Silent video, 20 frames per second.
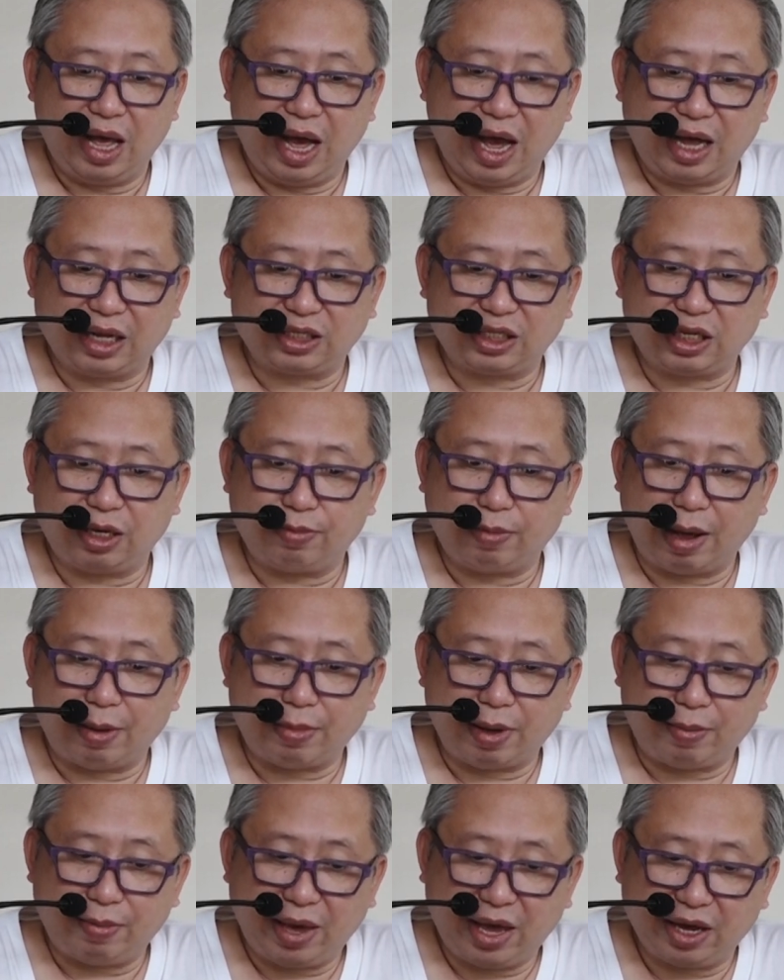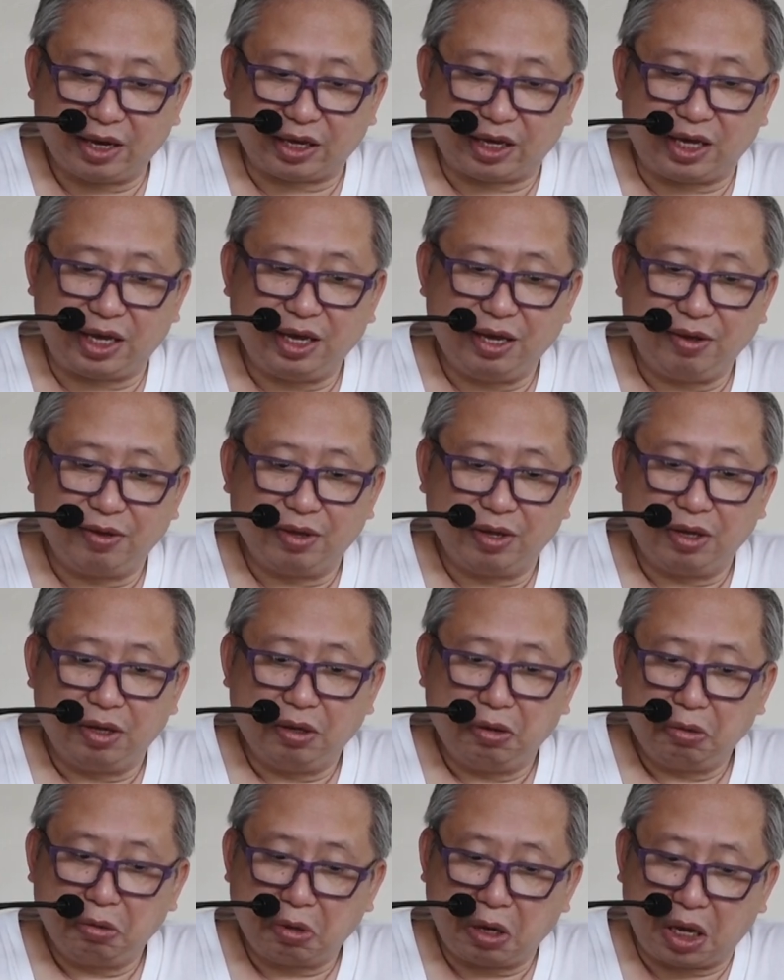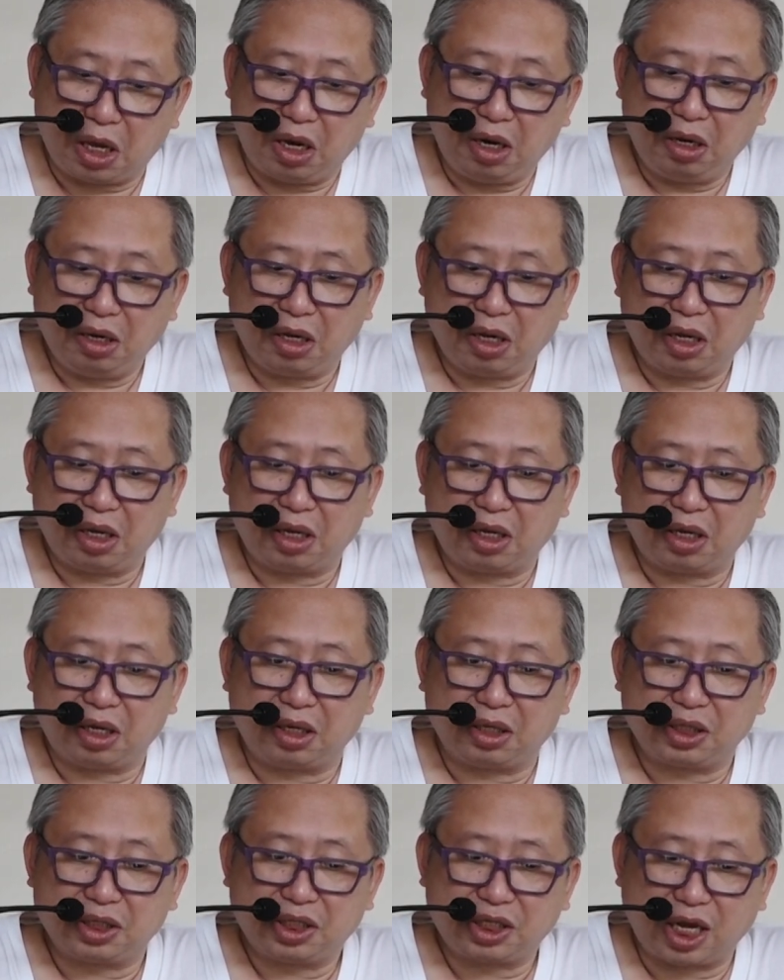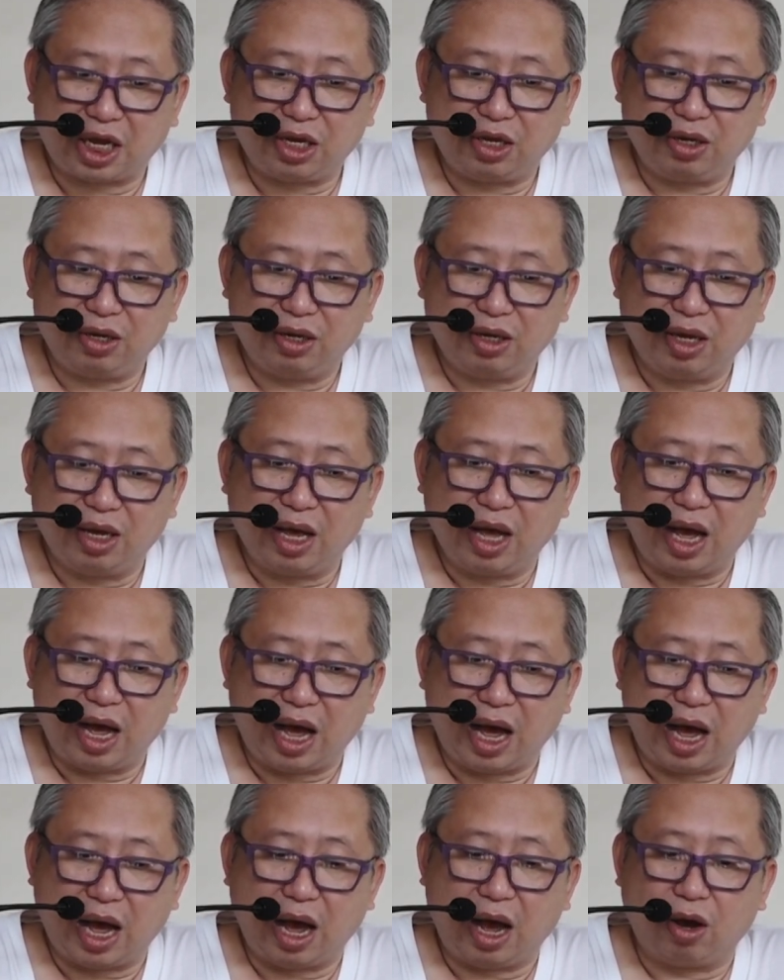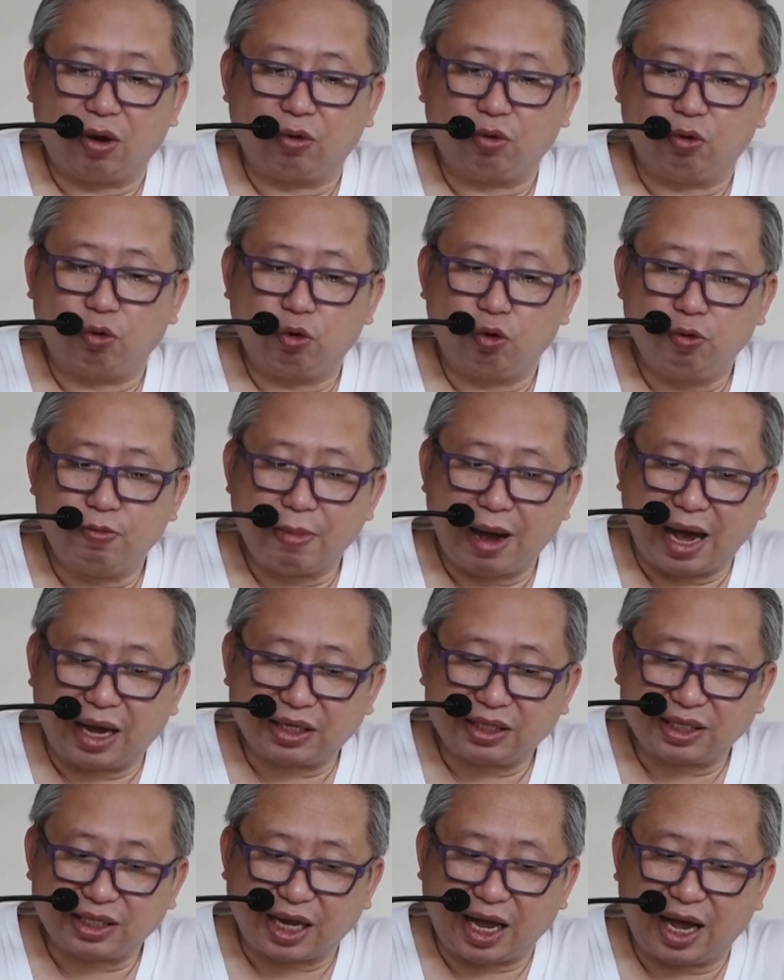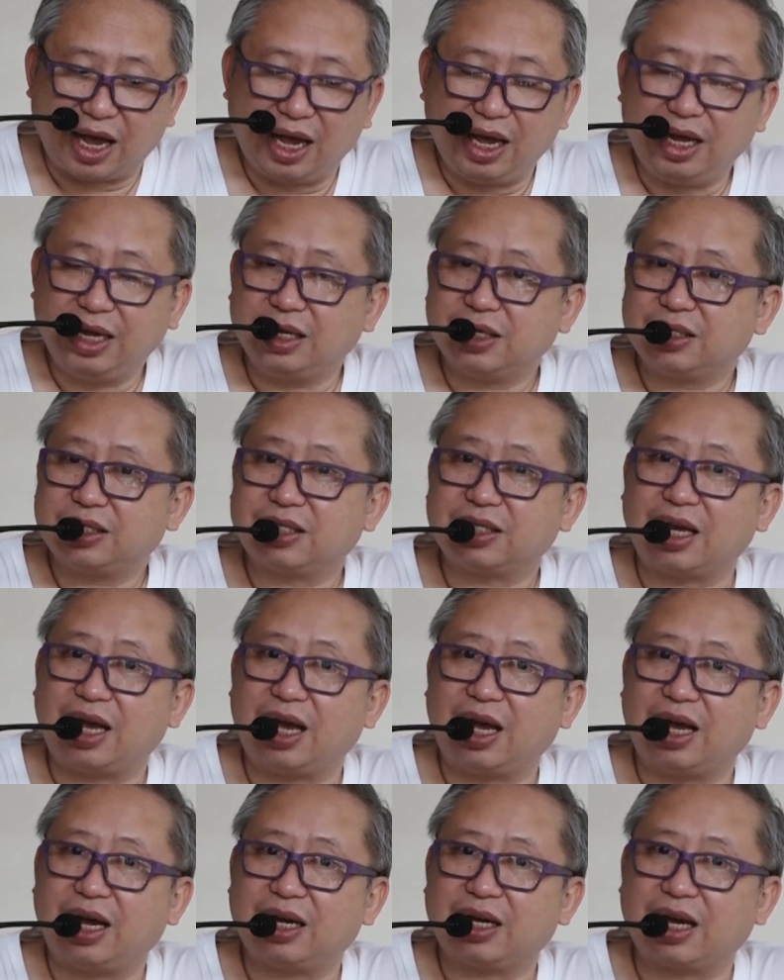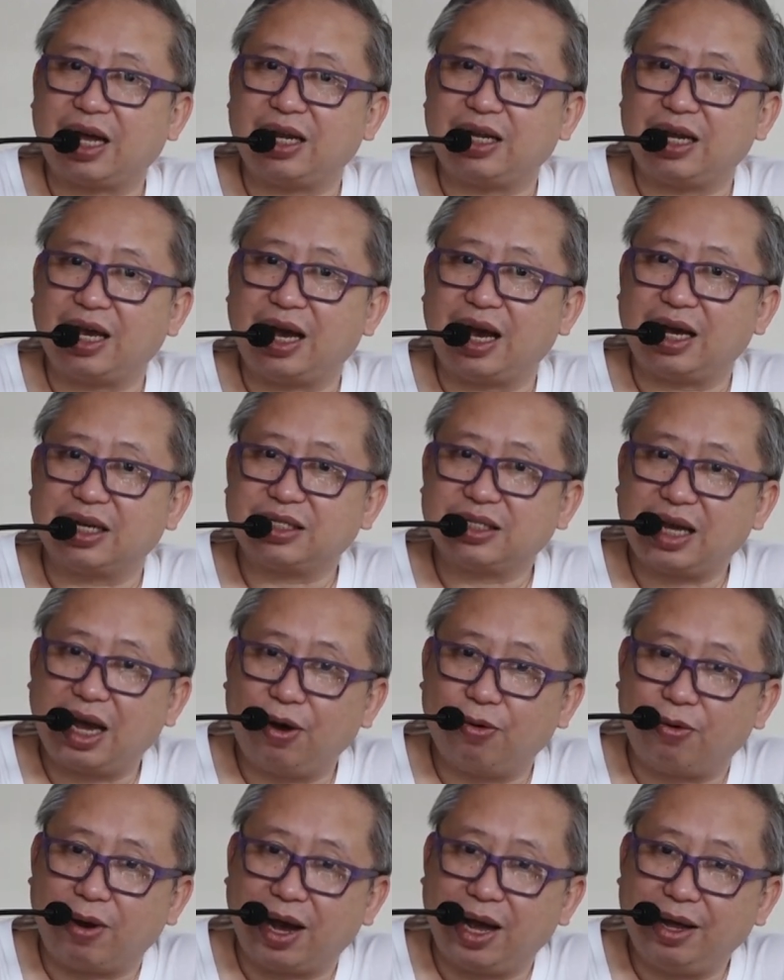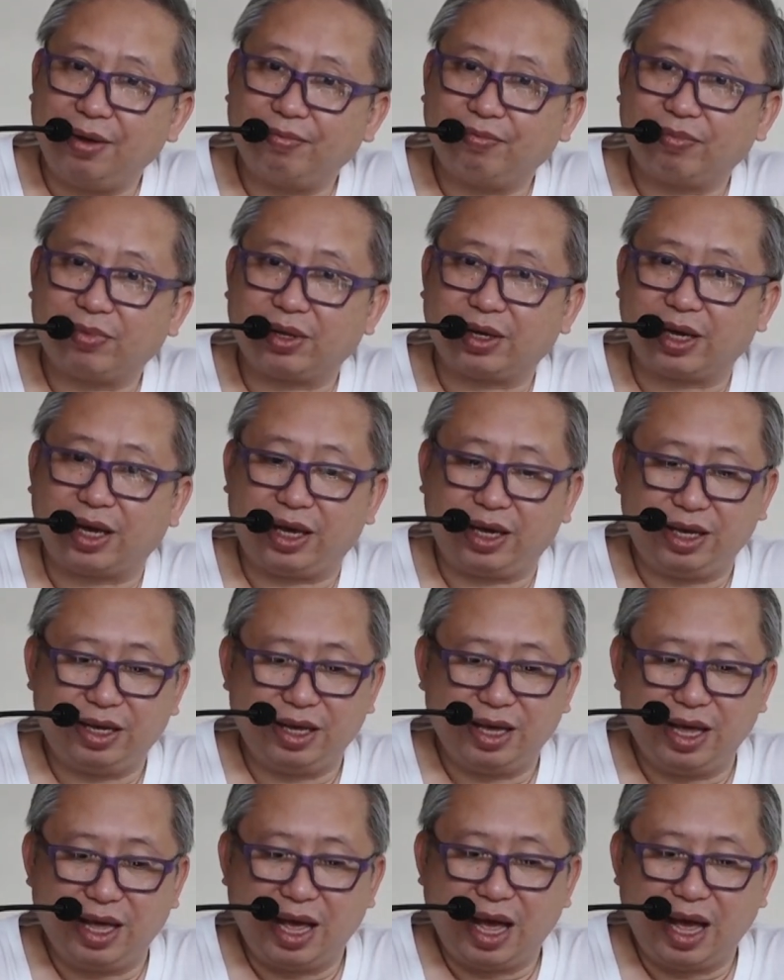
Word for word: At si Mama Mary, well, uh, ah, siya uh, ah, umasa sa kanyang asawa, okay?